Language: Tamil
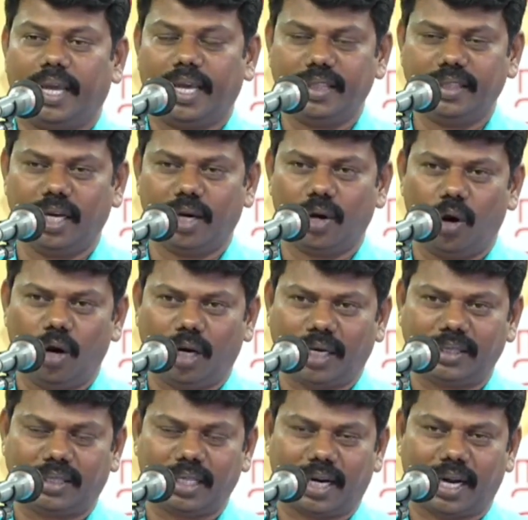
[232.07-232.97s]
எந்த
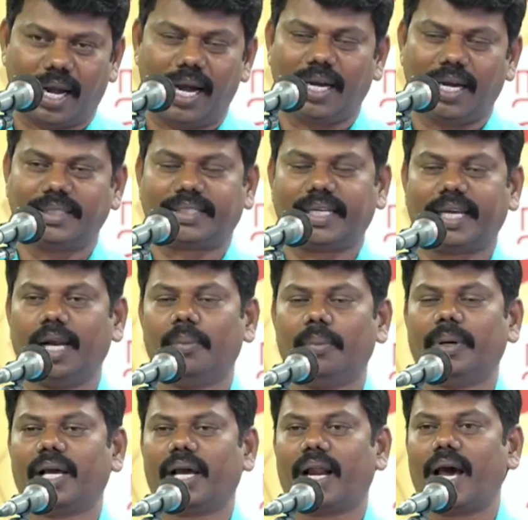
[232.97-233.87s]
நோக்கத்திற்காக
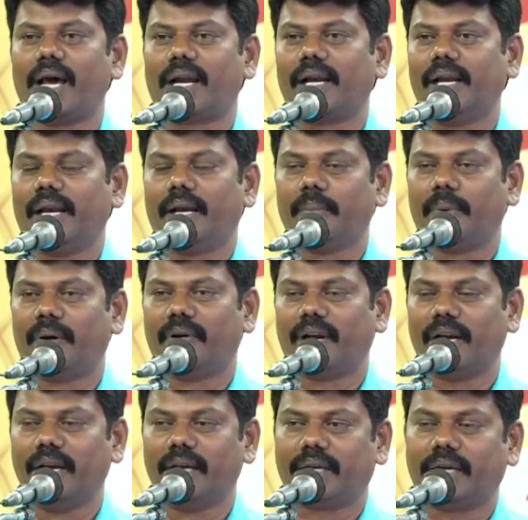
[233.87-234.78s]
செயல்படுகிறார்கள்
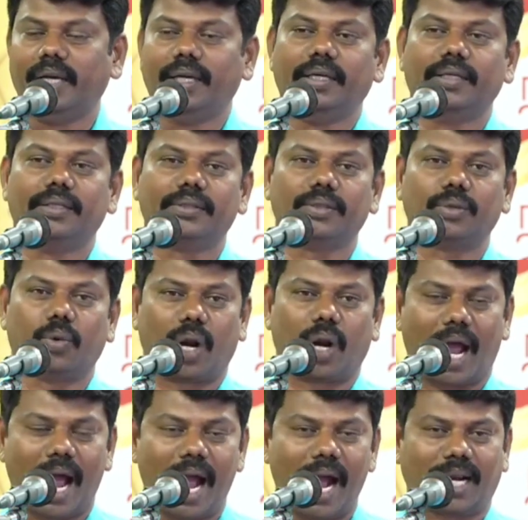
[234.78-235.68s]
என்பவர்களுக்கு
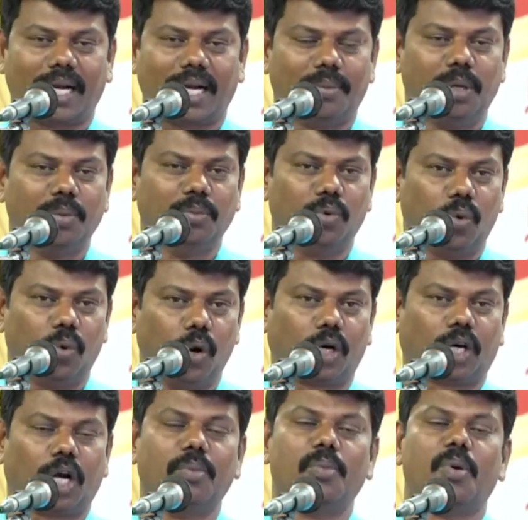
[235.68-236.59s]
ஒரு ஆக்கமும்
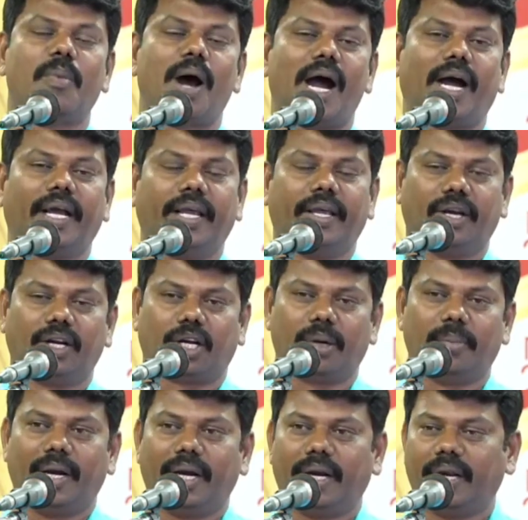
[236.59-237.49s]
ஊக்கமுமாக
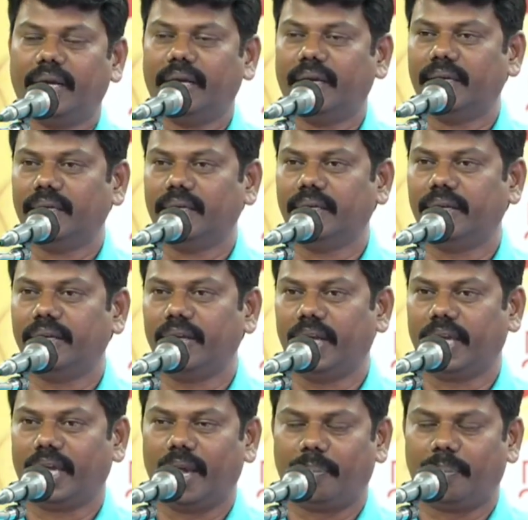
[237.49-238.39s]
இருக்கும் என்று
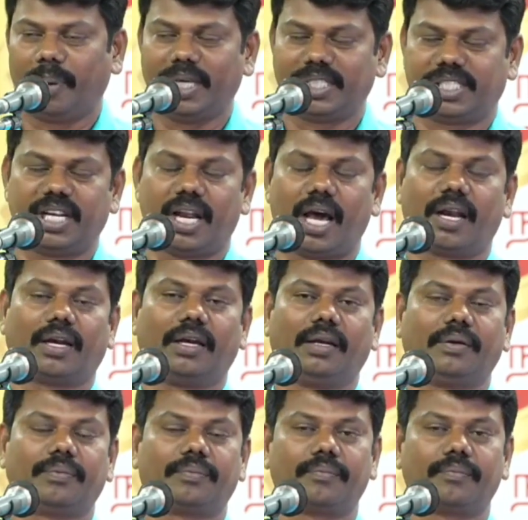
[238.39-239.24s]
இங்கே பேசினார்கள்